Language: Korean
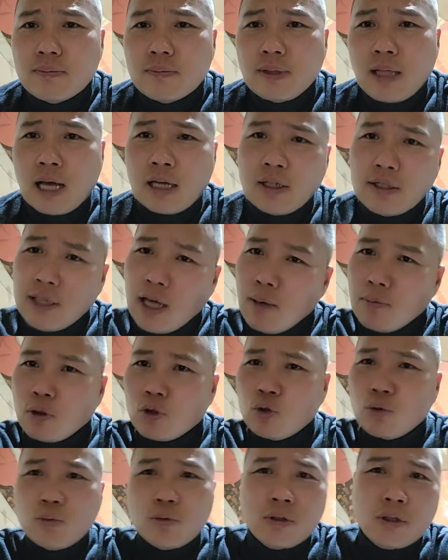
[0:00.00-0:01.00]
다른 사람들
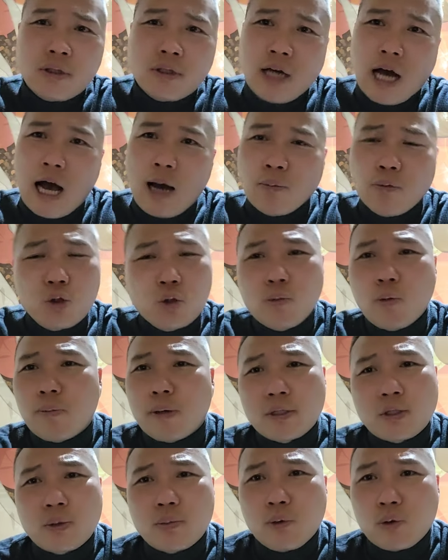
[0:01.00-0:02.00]
술 먹는 거 아무도 못
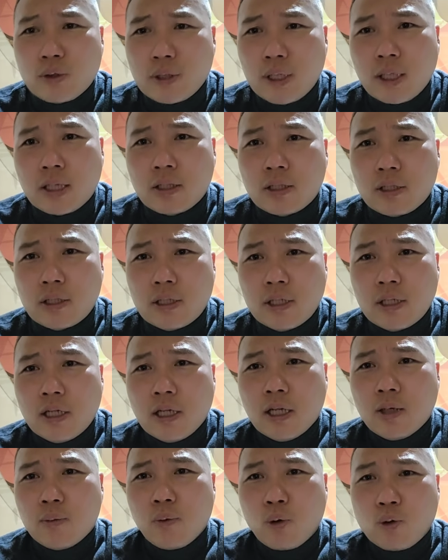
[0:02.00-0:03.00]
봤어요, 봉사자들.
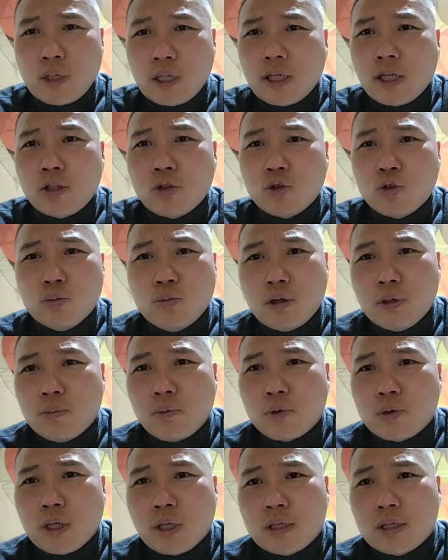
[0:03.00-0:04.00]
봉사자들 술 먹은
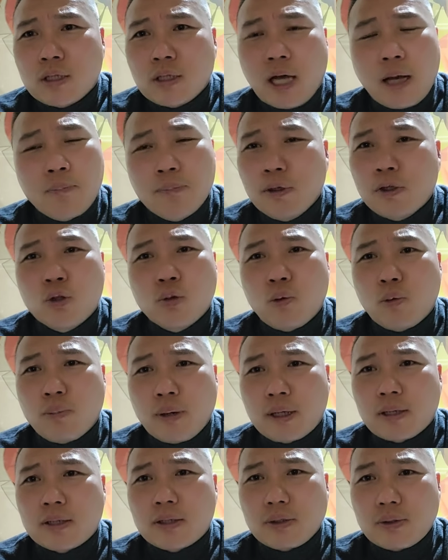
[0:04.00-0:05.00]
봉사자 한 명도 못
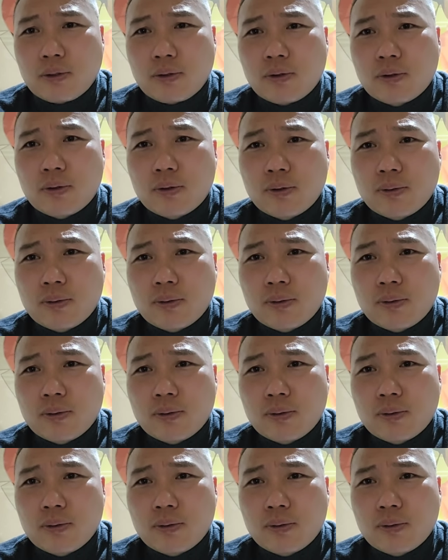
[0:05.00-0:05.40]
봤거든요.